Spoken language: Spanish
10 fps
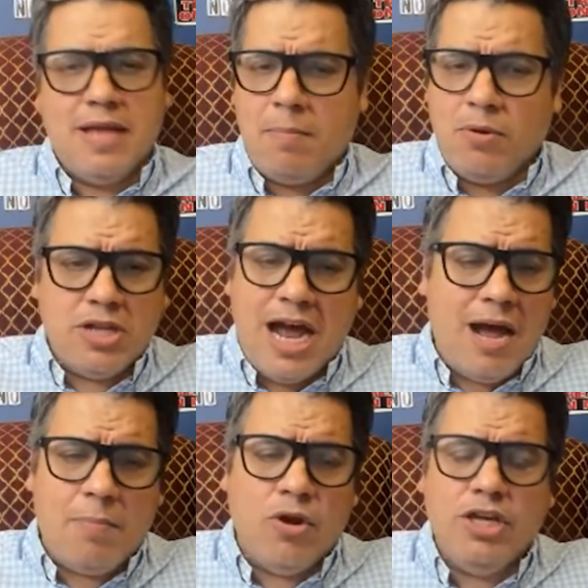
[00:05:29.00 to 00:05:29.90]
Ya
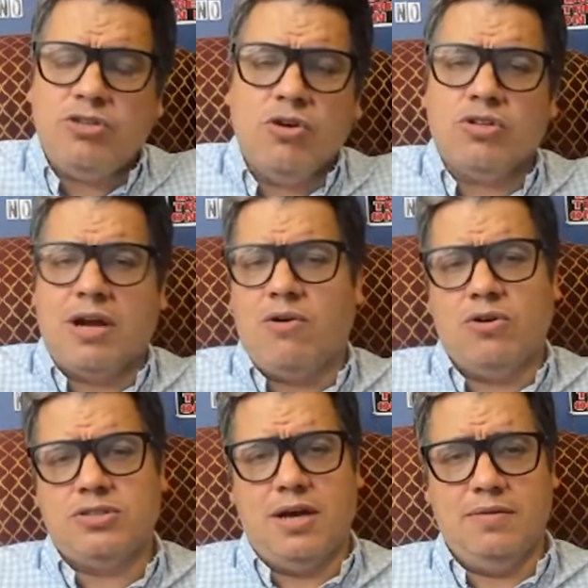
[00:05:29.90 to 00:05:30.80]
pondrán a Polito en otra
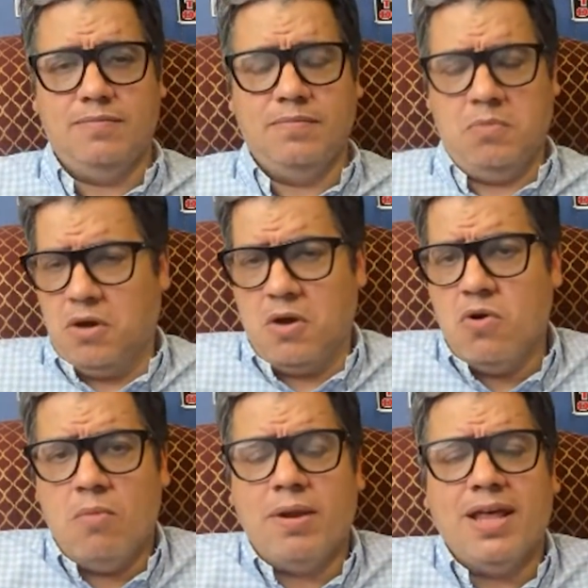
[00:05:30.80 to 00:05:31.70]
cosa, porque es
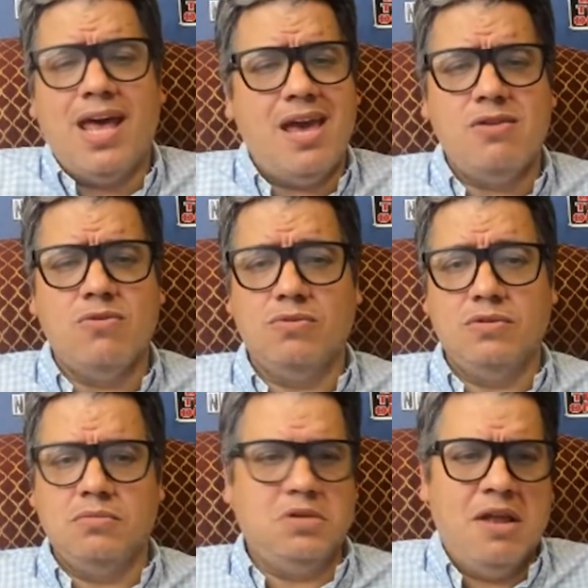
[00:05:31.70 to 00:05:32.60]
un hombre de ellos
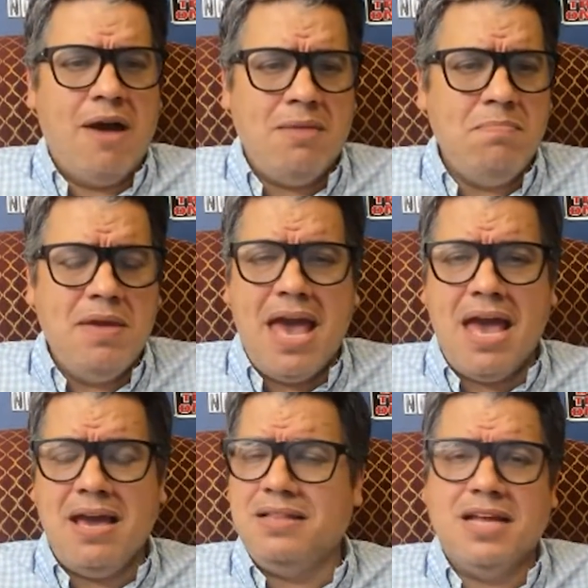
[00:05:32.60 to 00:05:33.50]
y le va a ir
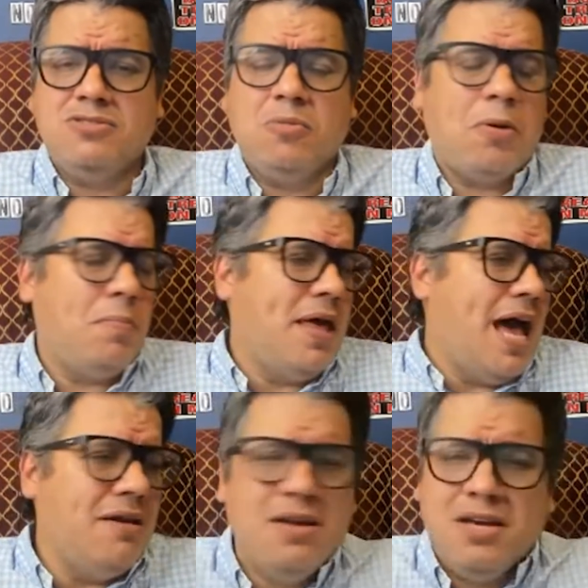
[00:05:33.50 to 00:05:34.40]
bien y tiene sus
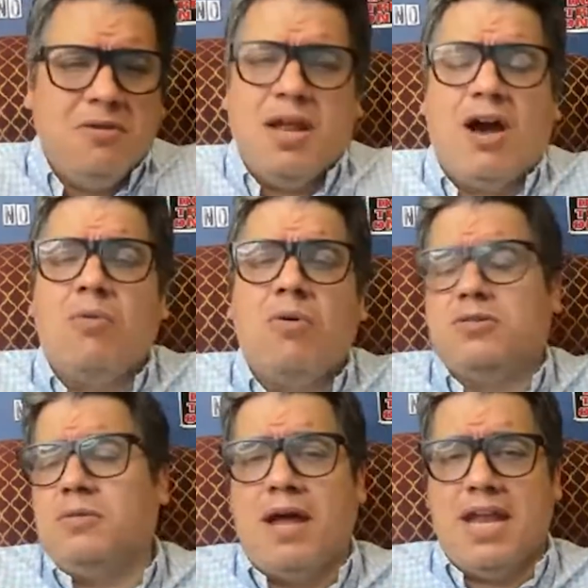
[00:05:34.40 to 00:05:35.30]
propiedades y verá cómo
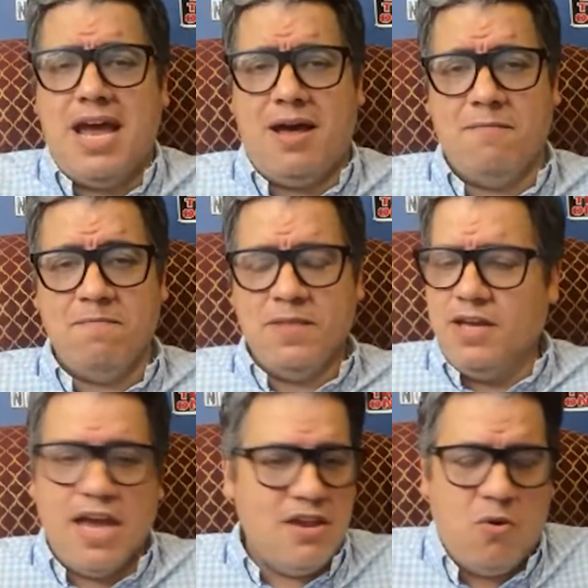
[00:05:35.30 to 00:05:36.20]
se maneja
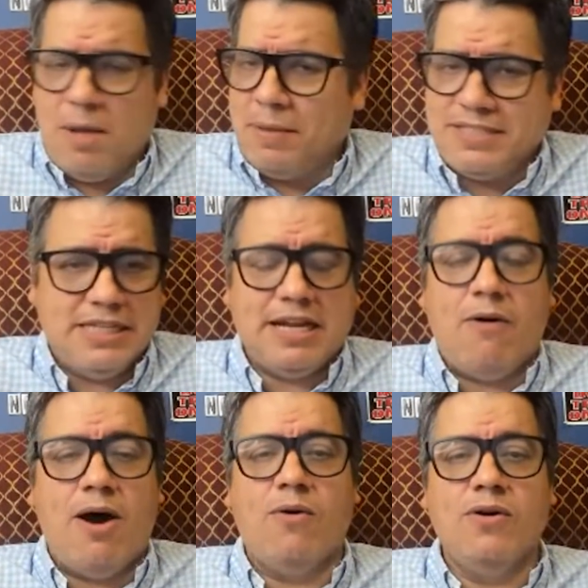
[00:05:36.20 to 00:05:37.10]
y él no va a pasar
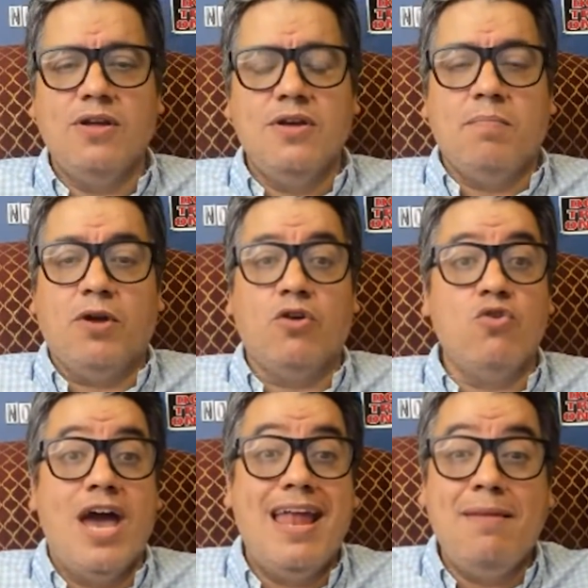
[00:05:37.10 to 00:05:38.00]
trabajo,
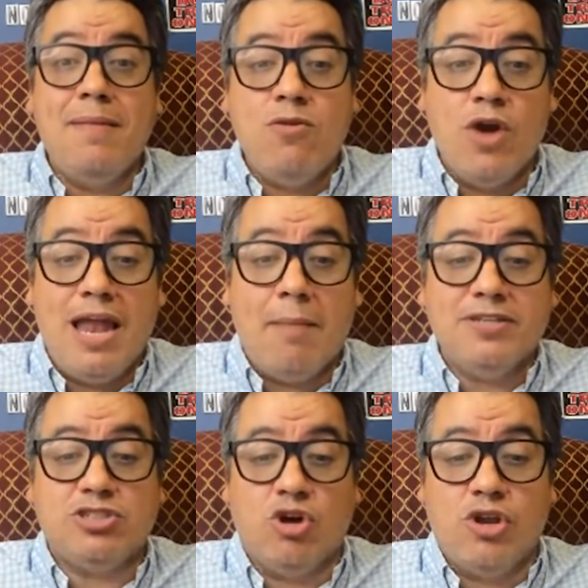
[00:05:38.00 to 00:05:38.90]
pero no es, no es la
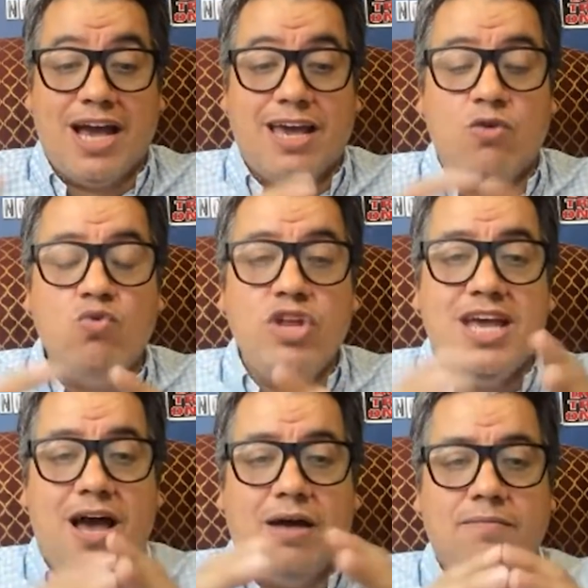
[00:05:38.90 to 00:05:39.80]
persona que
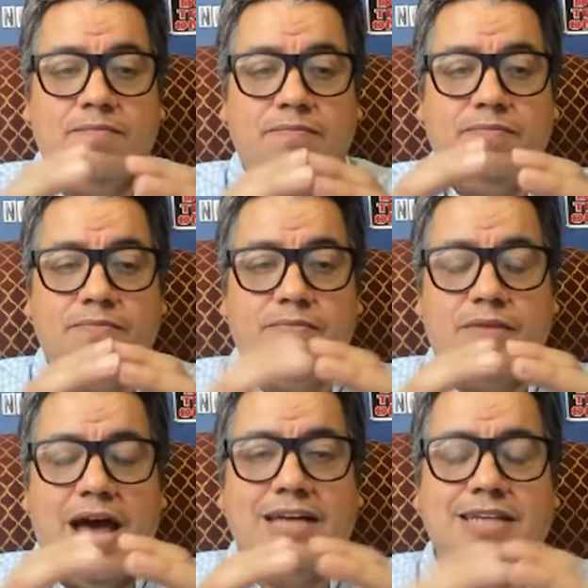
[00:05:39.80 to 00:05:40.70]
unía
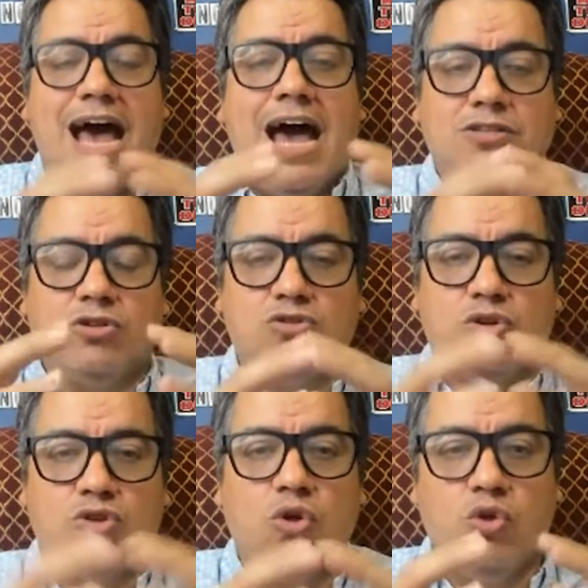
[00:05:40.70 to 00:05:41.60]
a,
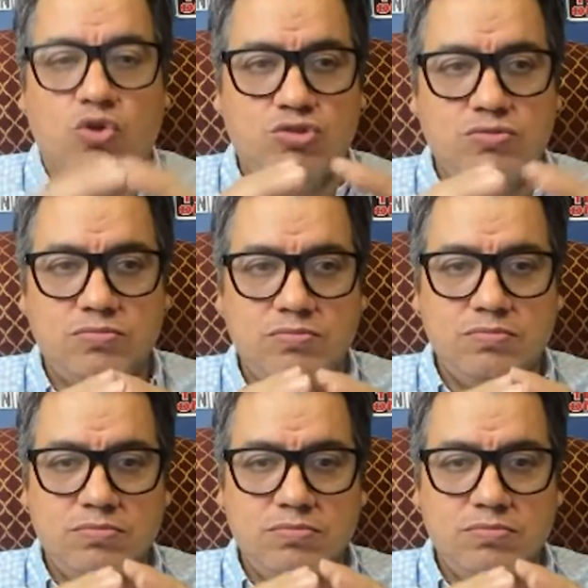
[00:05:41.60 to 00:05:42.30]
estos otros dos.